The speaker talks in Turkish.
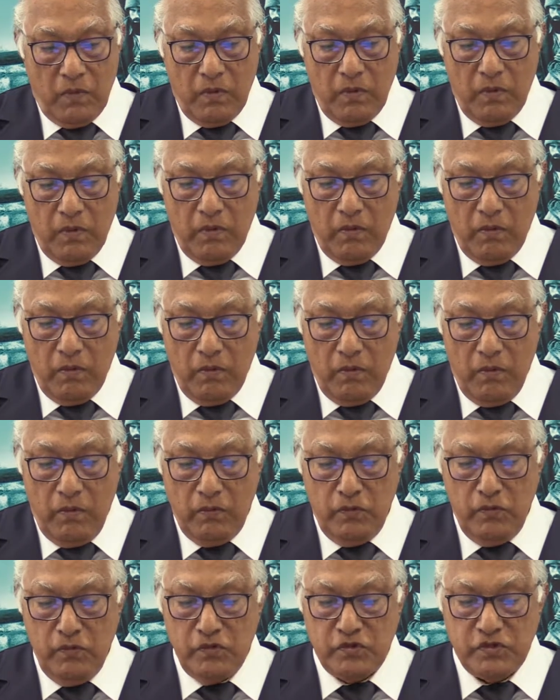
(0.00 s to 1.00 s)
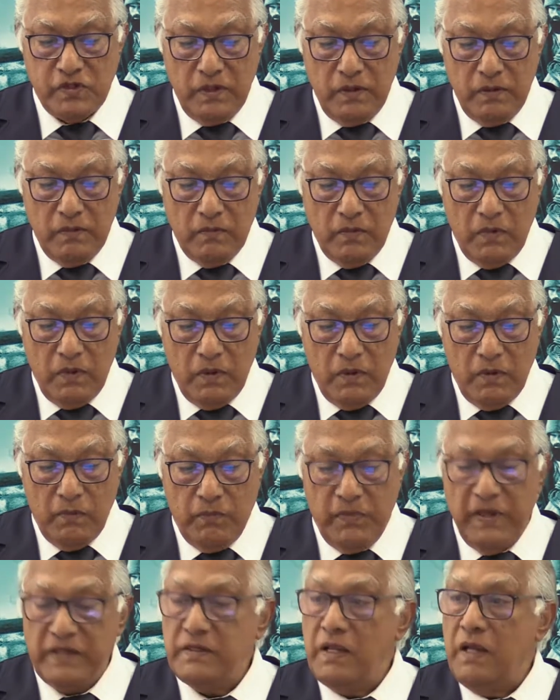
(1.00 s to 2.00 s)
e, onun için
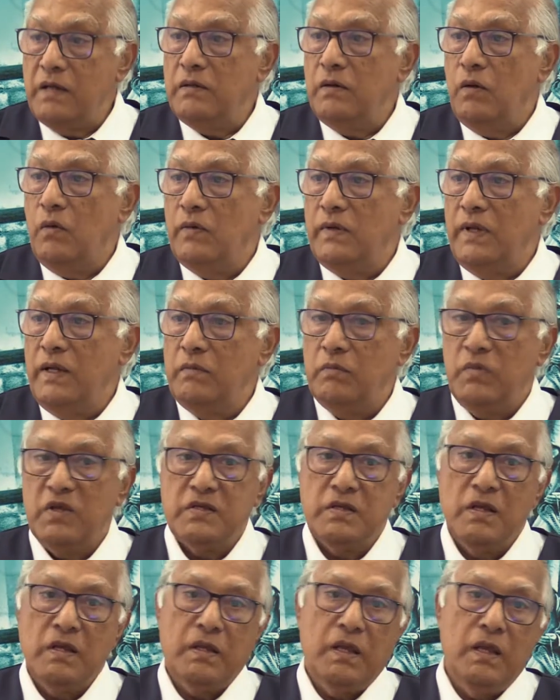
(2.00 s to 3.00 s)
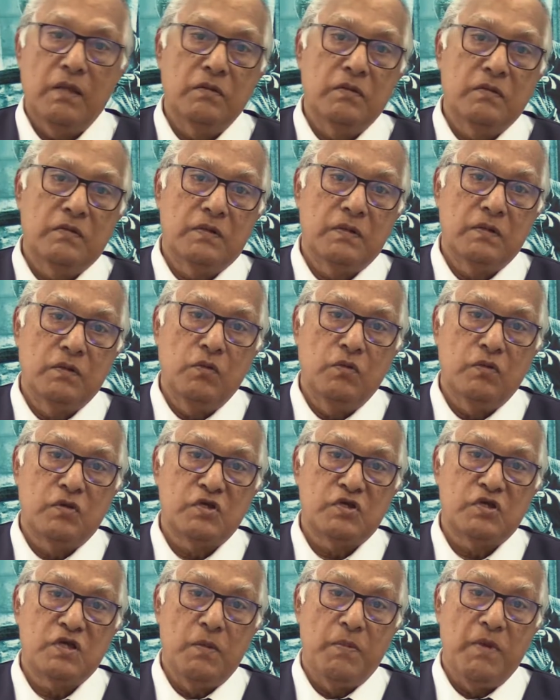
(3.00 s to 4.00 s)
e, bedenle olan mesela kendisi diyor
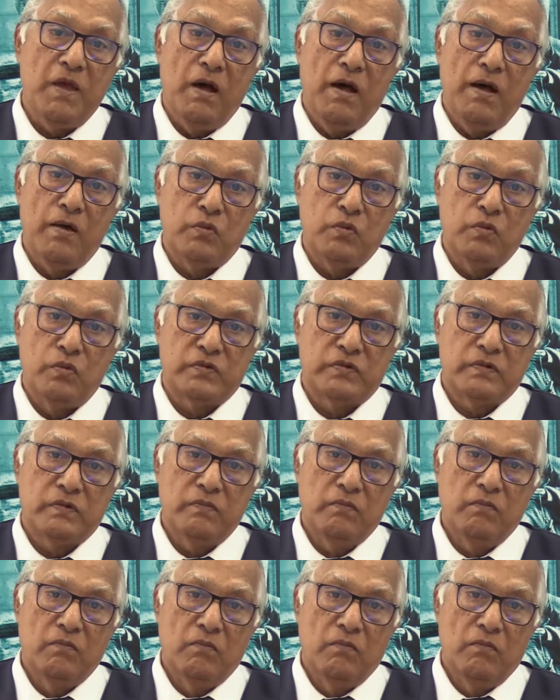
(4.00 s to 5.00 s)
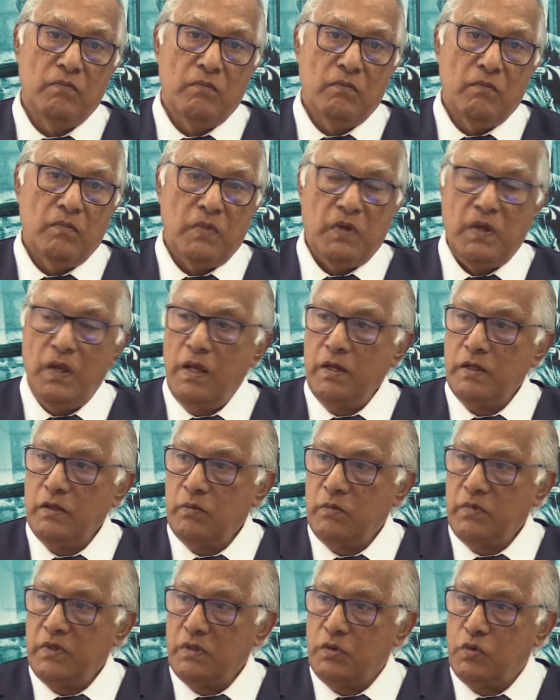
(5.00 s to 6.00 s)
ki şebe arus,
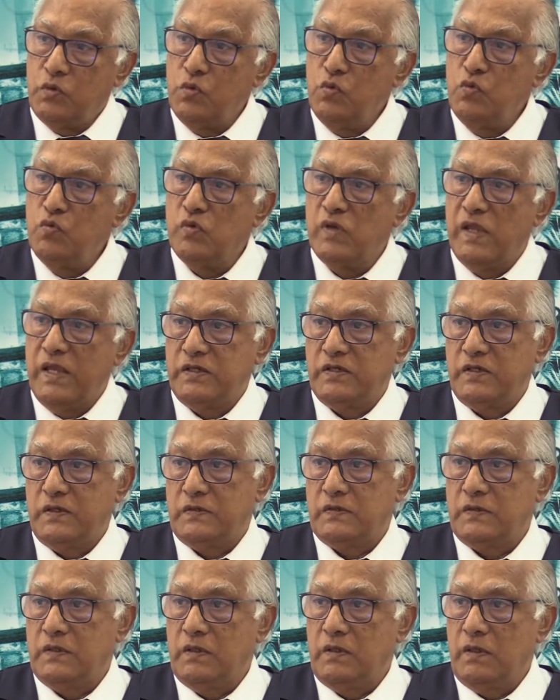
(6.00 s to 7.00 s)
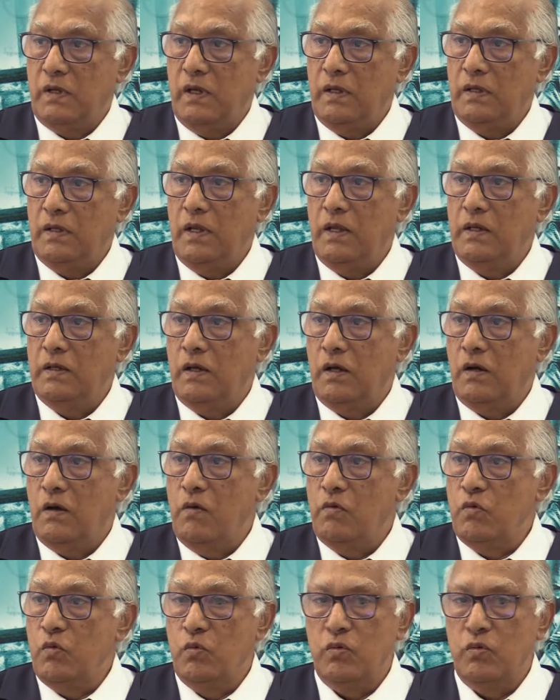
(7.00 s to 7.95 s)
Yani bir dün gecesi Allah'la kavga.